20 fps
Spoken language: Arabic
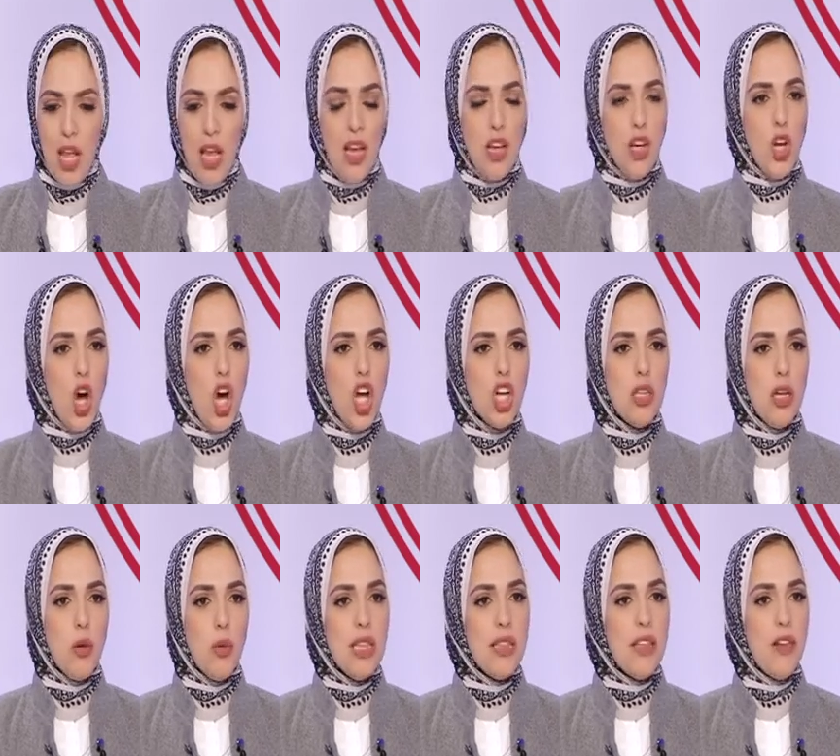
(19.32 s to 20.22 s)
النهارده
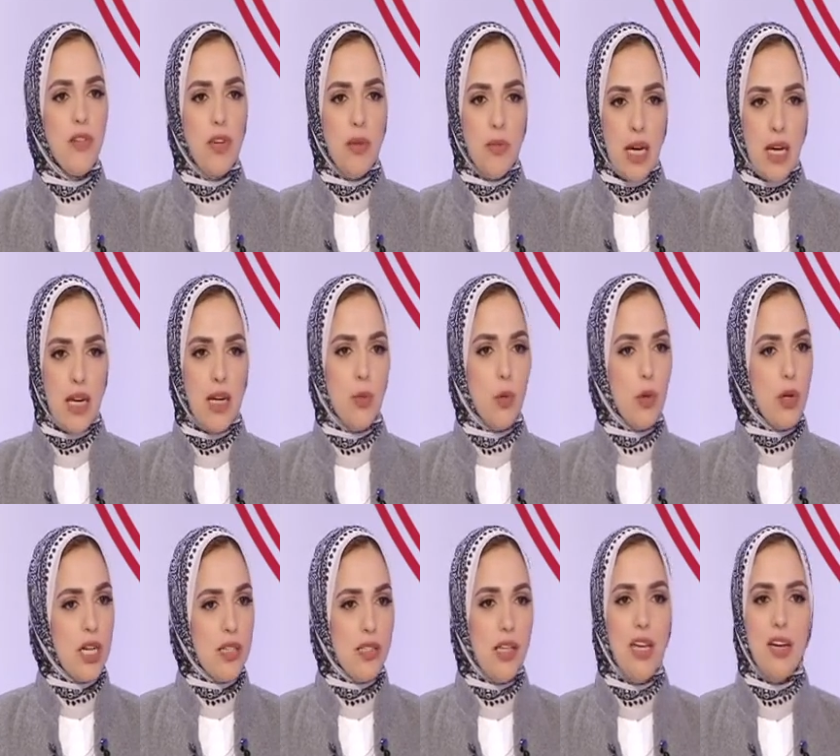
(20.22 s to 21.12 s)
وانت في المغرب
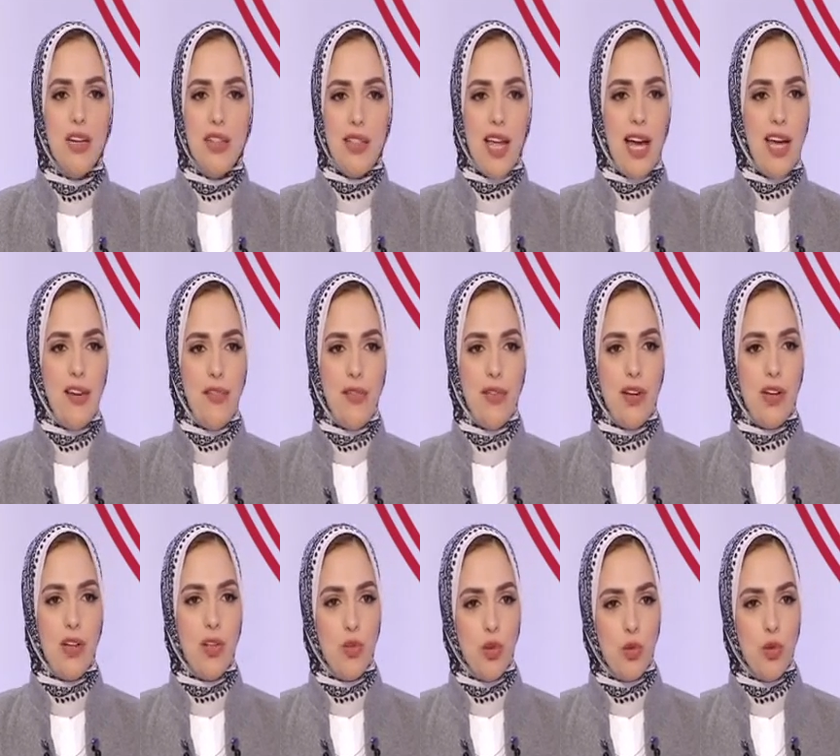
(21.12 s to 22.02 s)
والجزائر انت عارف
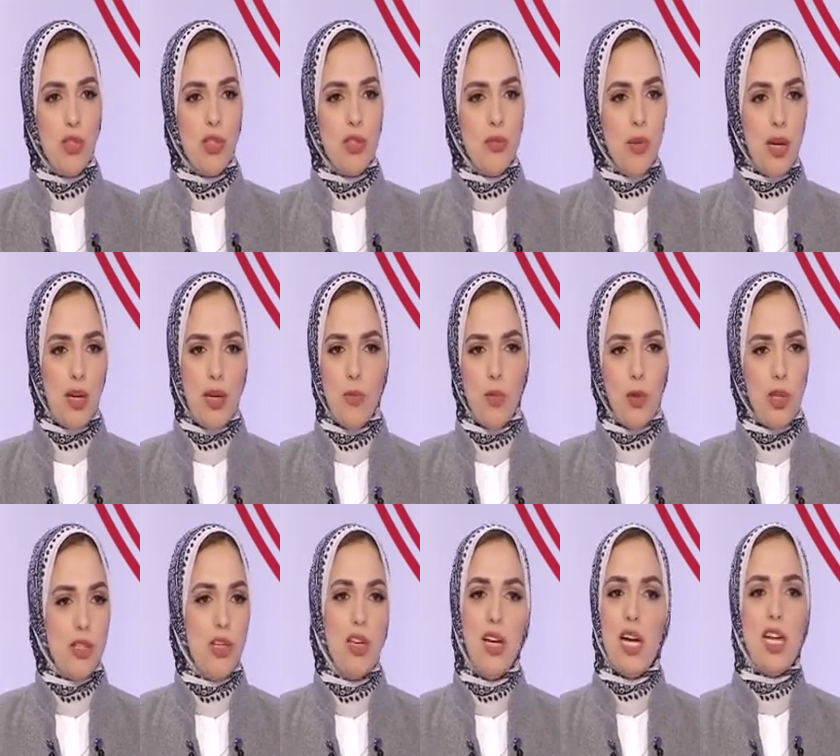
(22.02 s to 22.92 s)
ان تونس مغرب
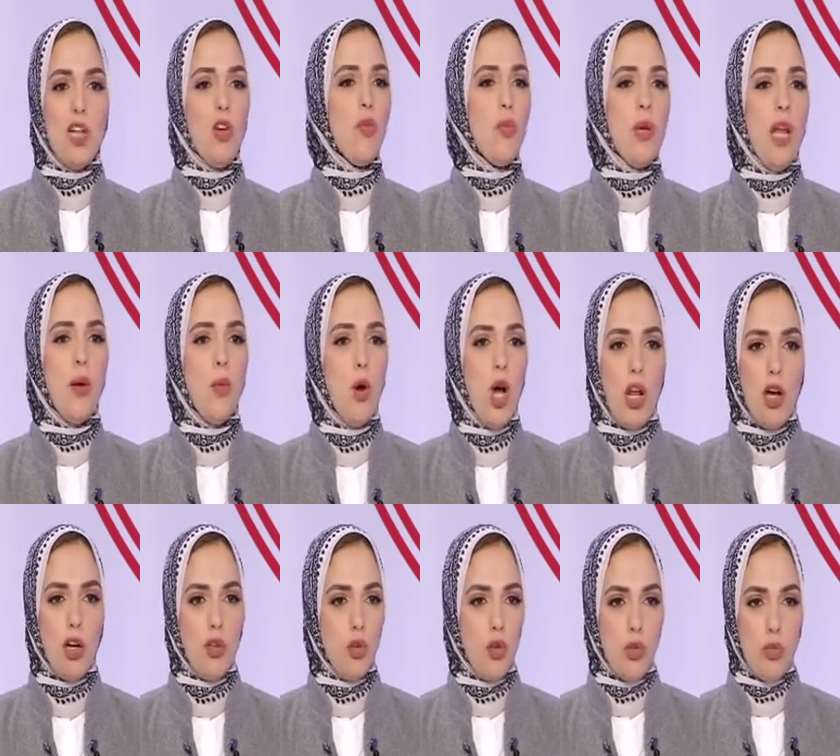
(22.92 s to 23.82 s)
والجزائر اكنهم بيلعبوا على
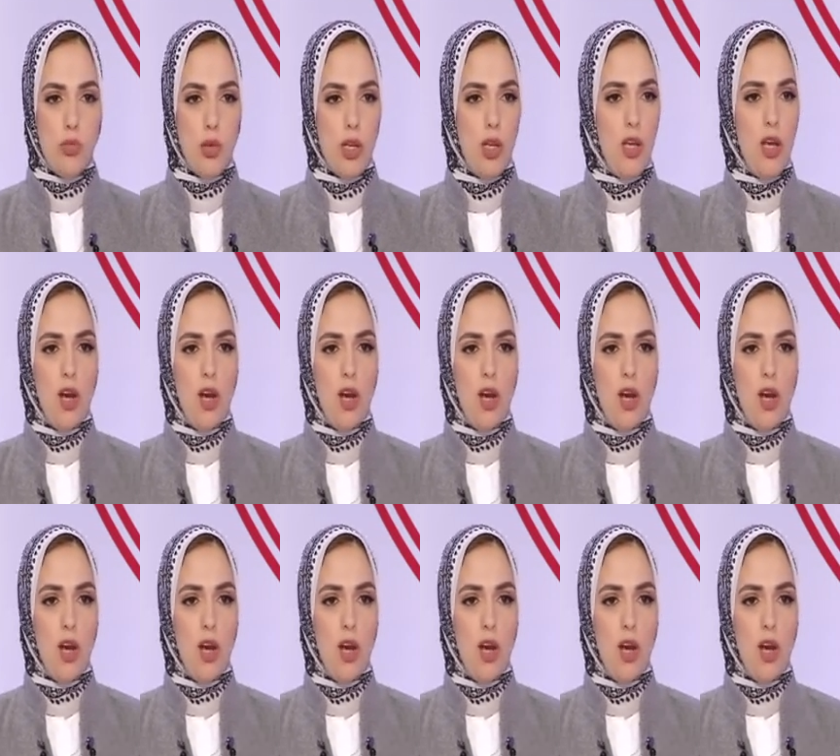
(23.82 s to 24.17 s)
ارضهم بالظبط